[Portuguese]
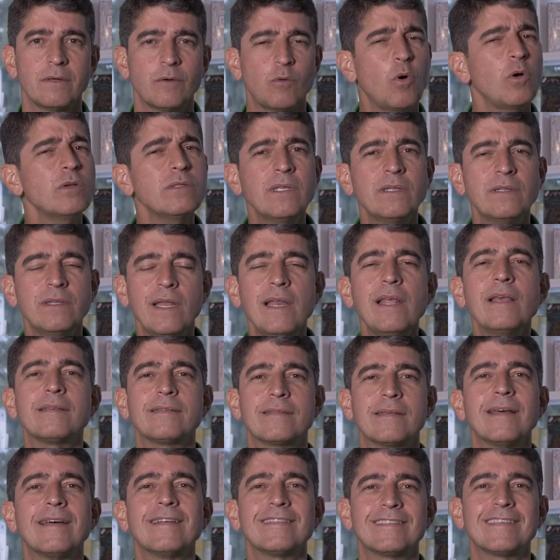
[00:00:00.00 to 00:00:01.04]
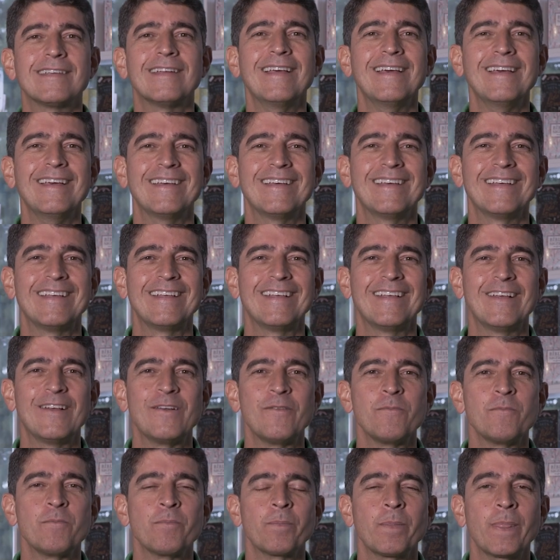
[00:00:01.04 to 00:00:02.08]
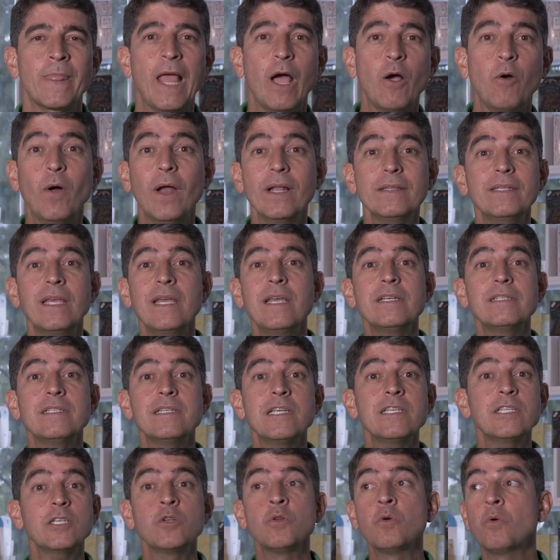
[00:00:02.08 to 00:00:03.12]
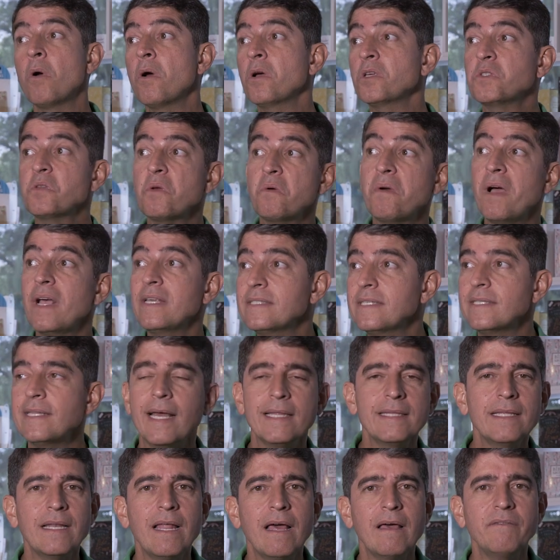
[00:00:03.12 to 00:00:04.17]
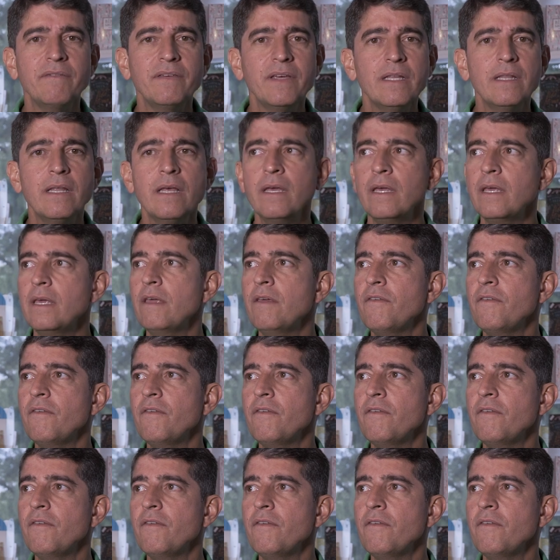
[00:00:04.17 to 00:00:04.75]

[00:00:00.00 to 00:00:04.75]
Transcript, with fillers: Coisa interessante, né? Agora tem gente que não conquistou quase nada na vida